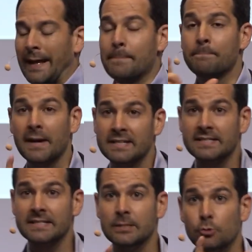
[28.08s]
et euh,
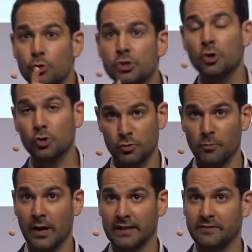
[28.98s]
passer du
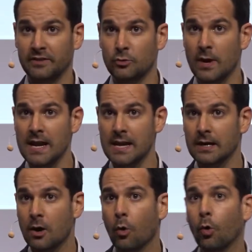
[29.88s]
changement
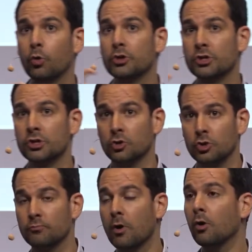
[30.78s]
individuel au
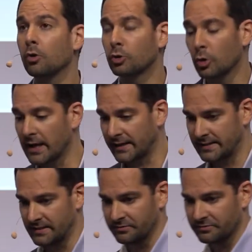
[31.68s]
changement
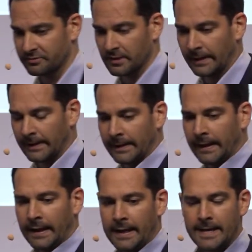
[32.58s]
collectif.
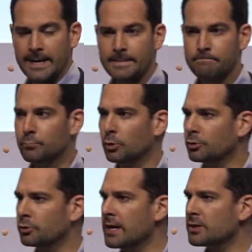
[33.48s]
Et
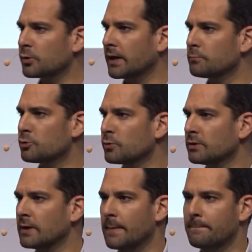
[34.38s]
pour cela, j'aurais
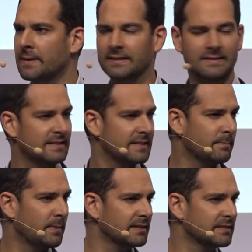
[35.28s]
besoin de la
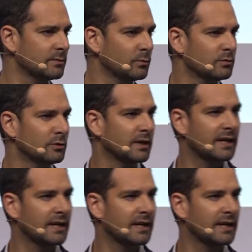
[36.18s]
participation de